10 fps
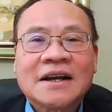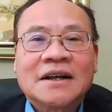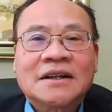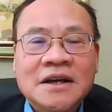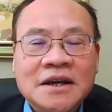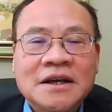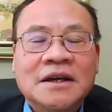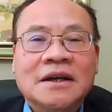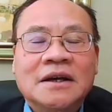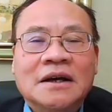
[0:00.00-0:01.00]
thì
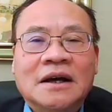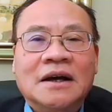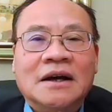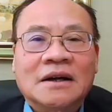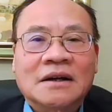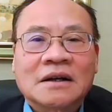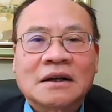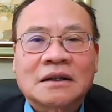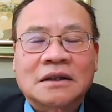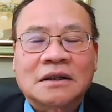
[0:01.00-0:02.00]
uh,
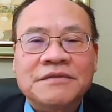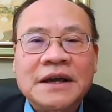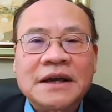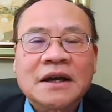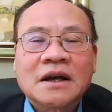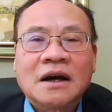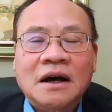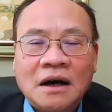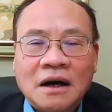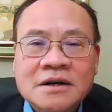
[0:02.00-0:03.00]
từ vì
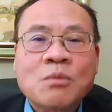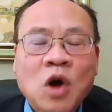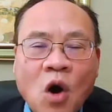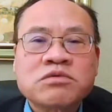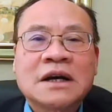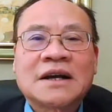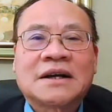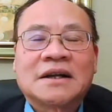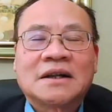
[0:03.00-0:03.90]
ở nông thôn đó, đó